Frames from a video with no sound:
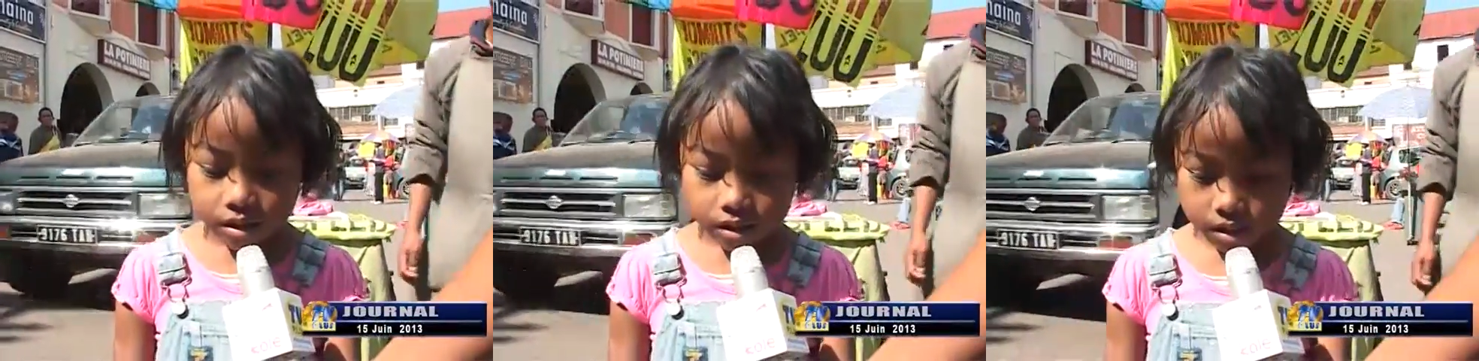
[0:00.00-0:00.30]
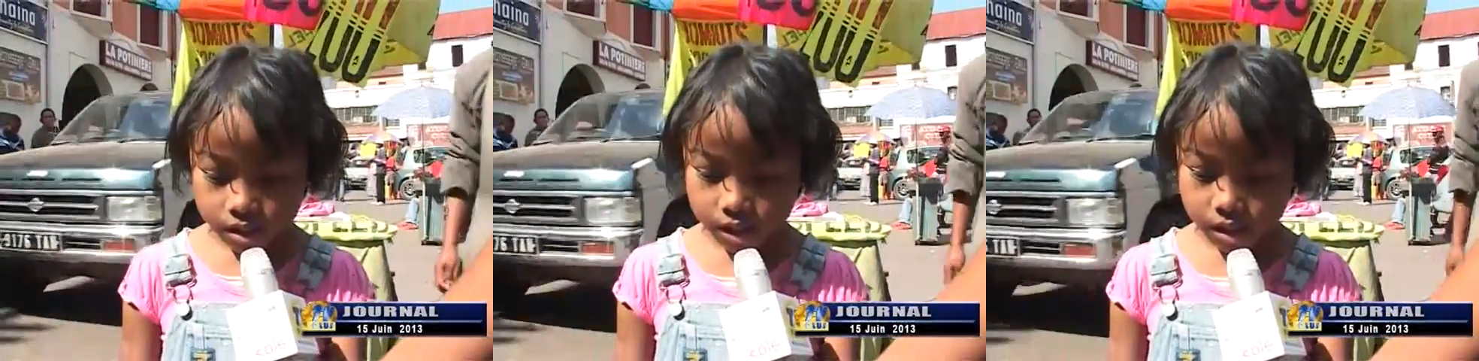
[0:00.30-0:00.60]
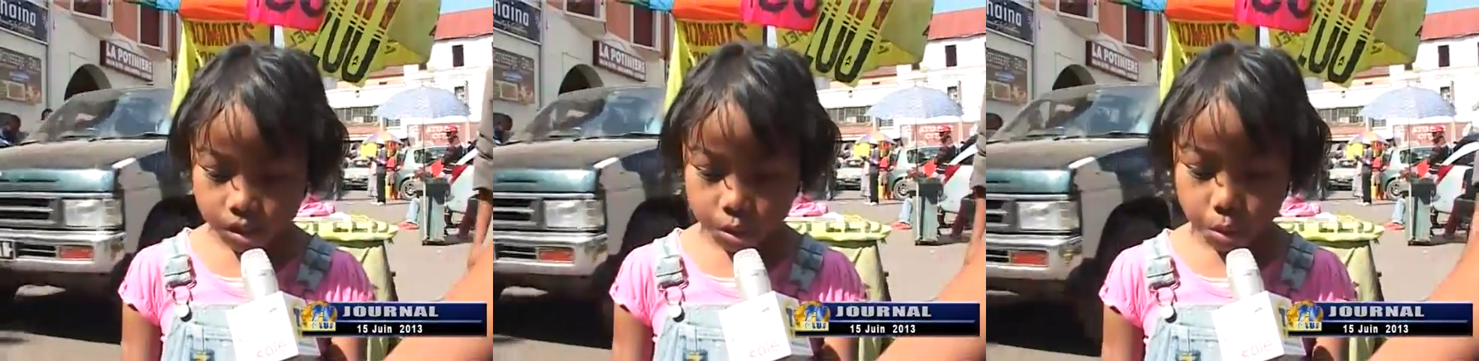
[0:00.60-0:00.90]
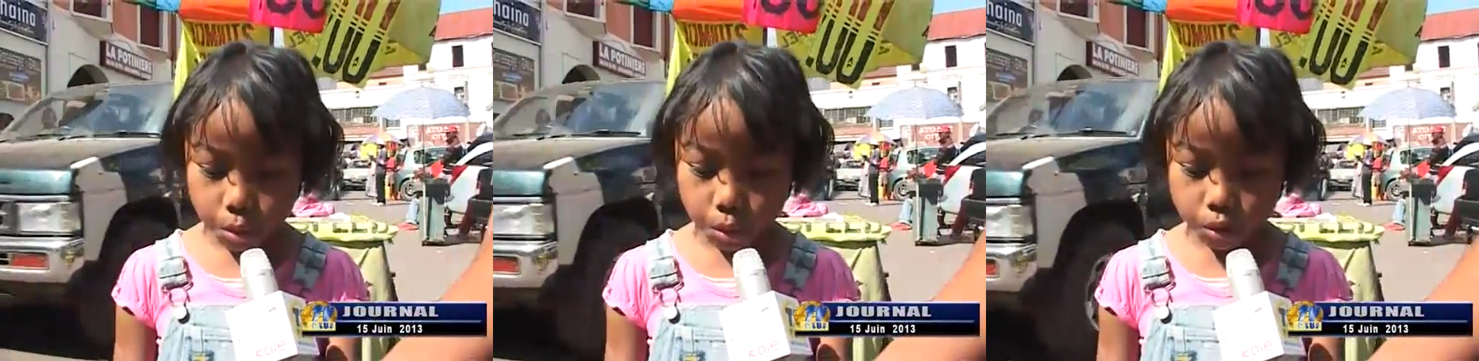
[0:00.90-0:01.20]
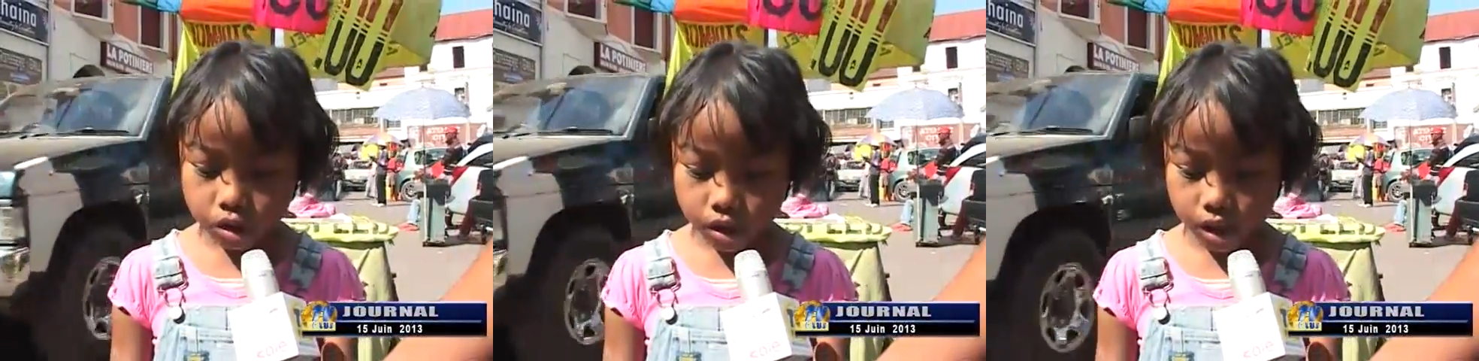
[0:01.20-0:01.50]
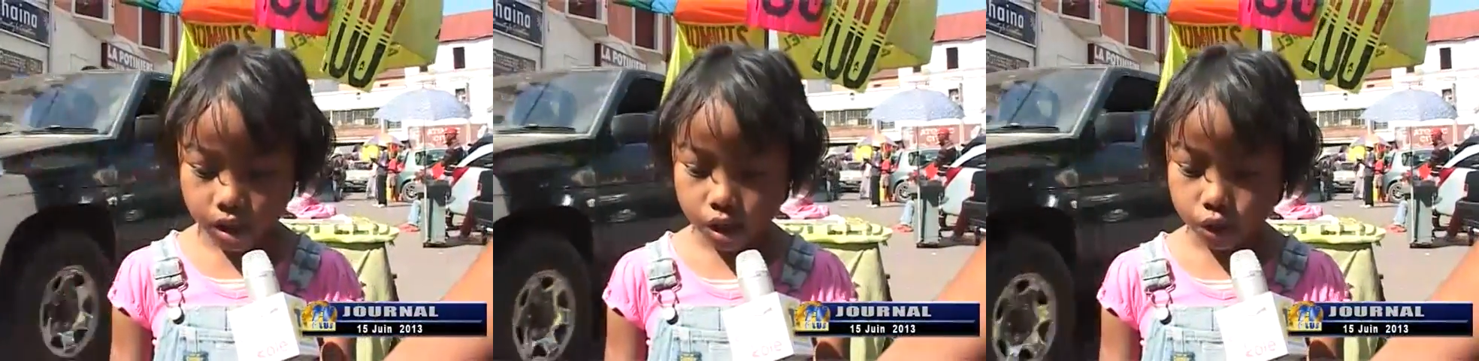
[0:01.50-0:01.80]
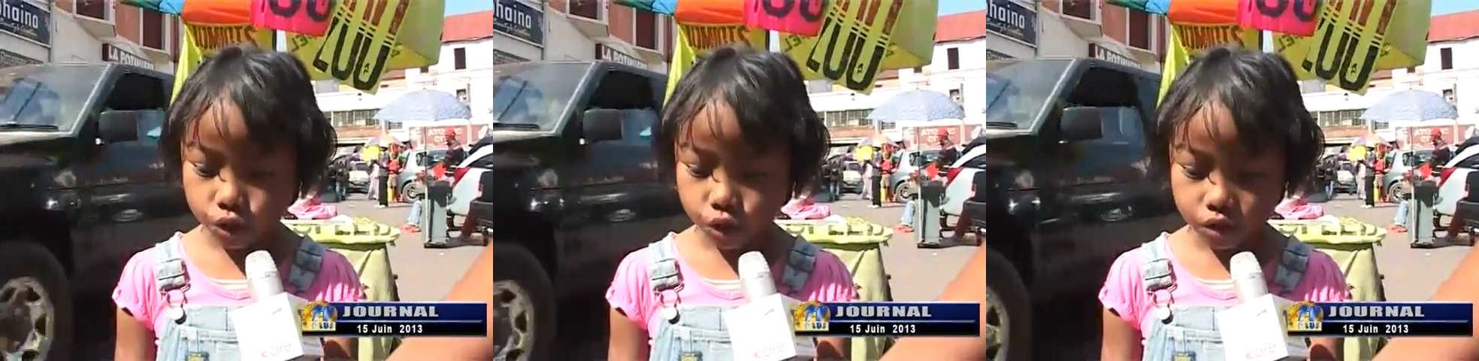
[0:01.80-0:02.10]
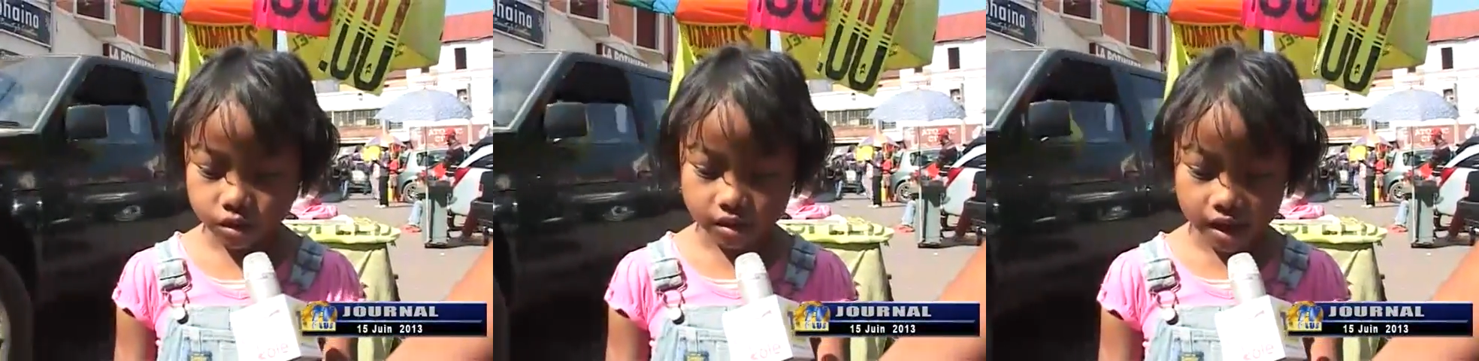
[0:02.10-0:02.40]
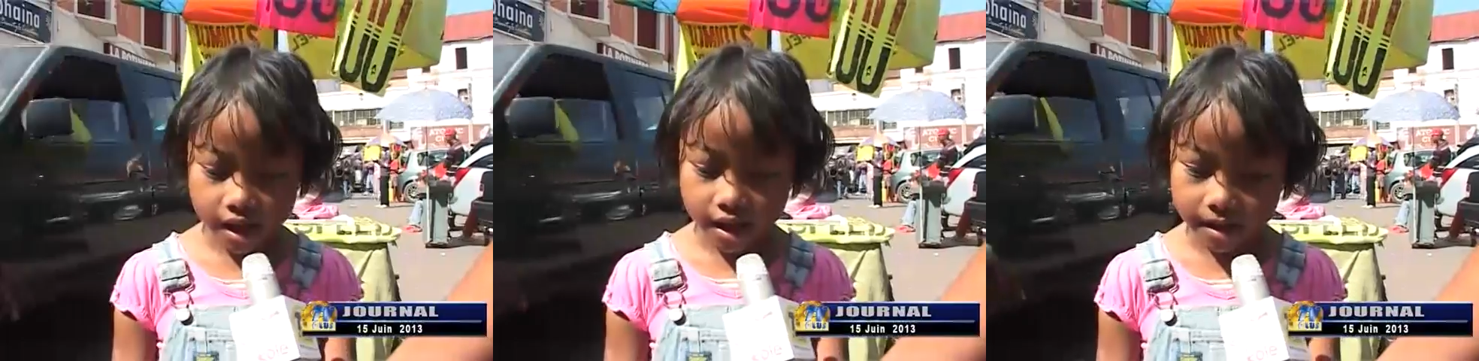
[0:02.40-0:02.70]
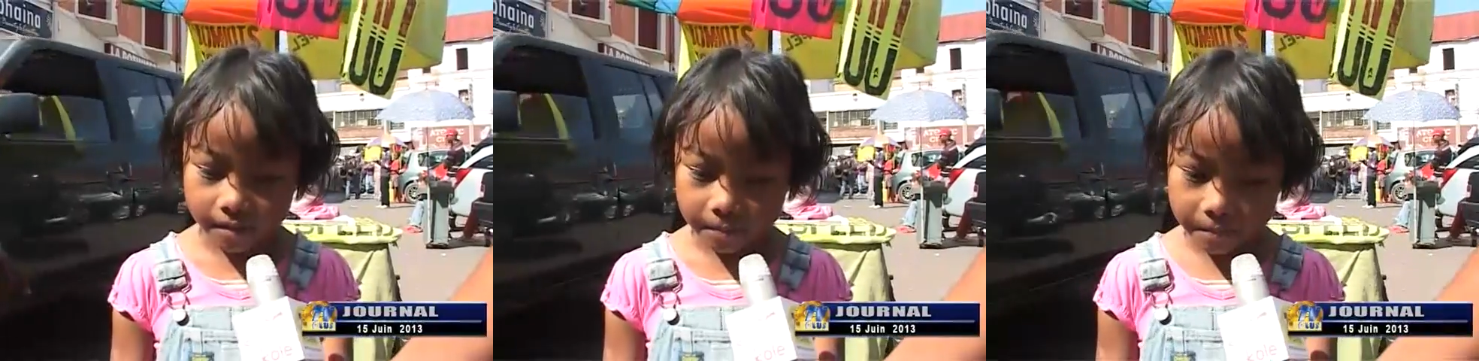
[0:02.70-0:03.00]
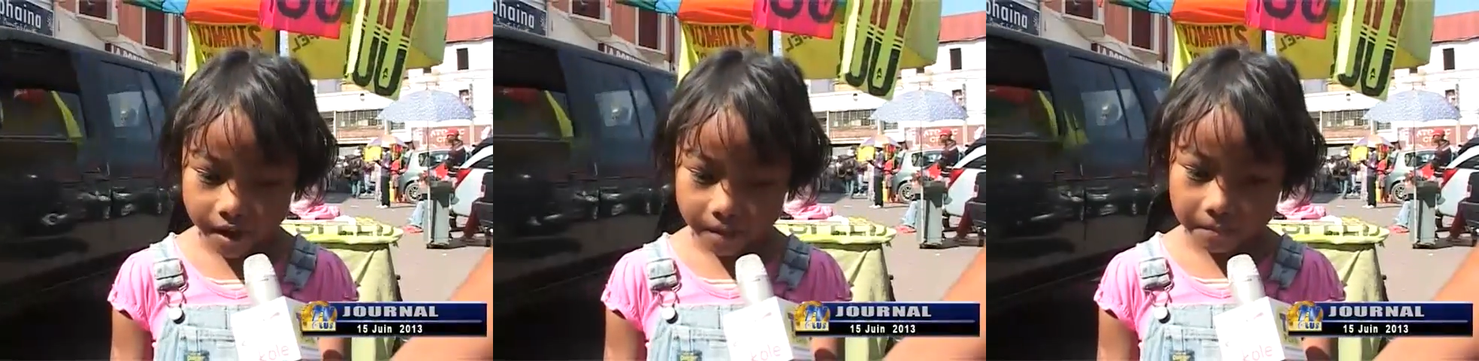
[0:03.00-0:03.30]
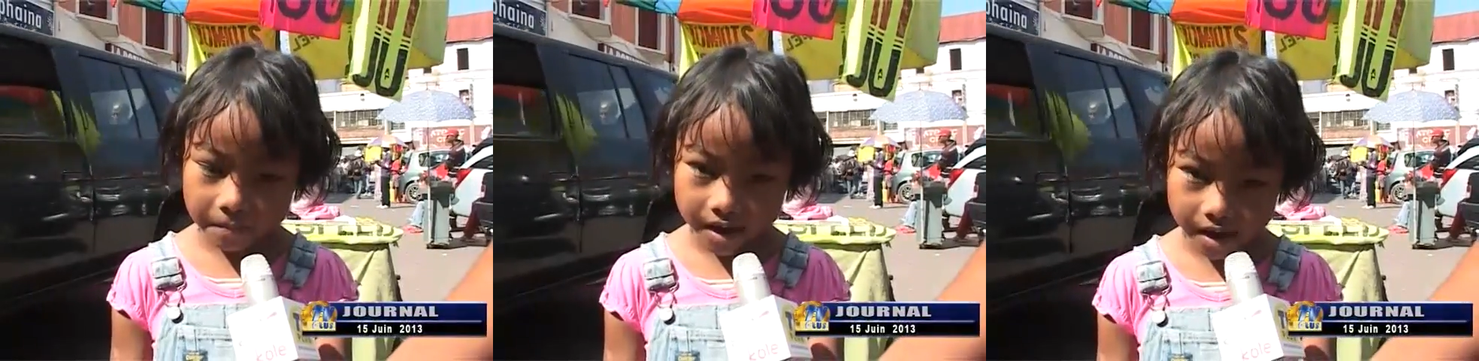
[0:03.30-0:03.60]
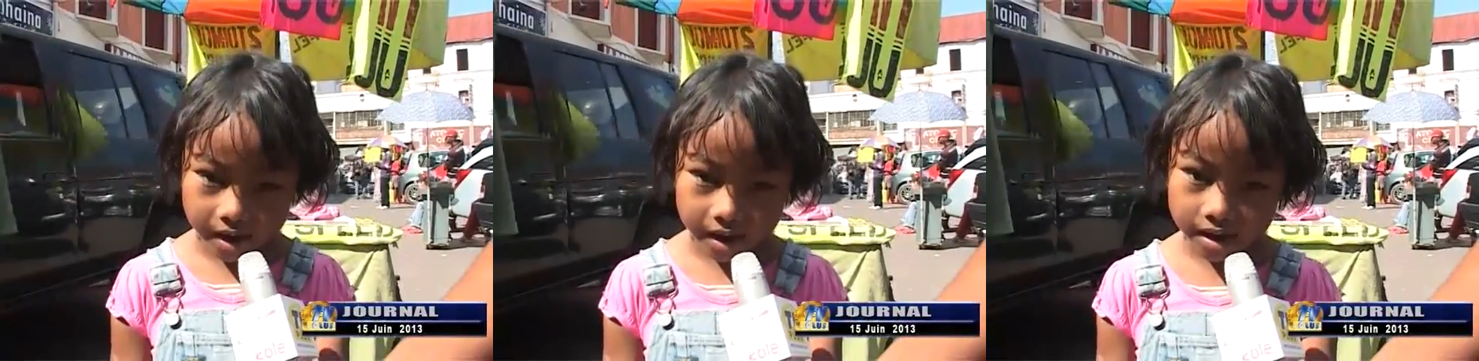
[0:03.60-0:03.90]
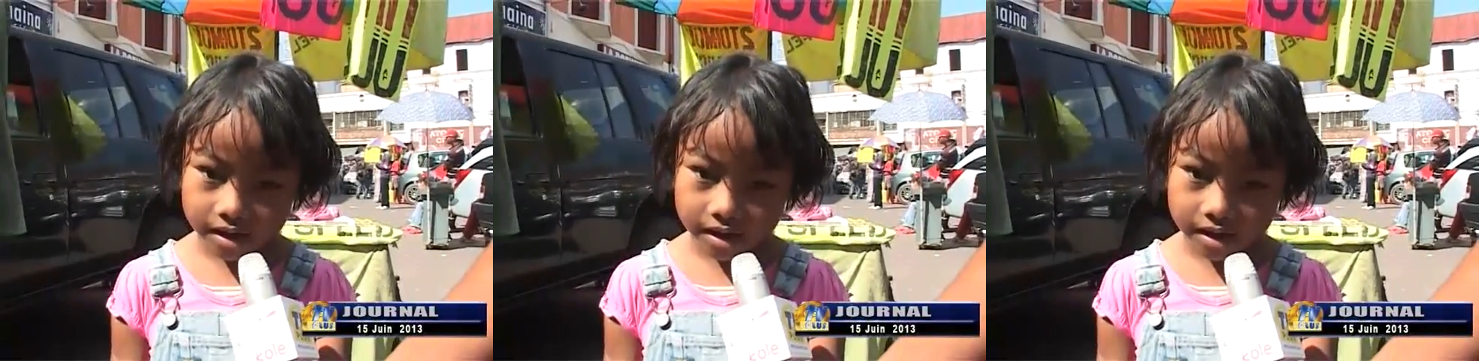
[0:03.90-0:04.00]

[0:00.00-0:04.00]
Si touché, je t'aime, papa.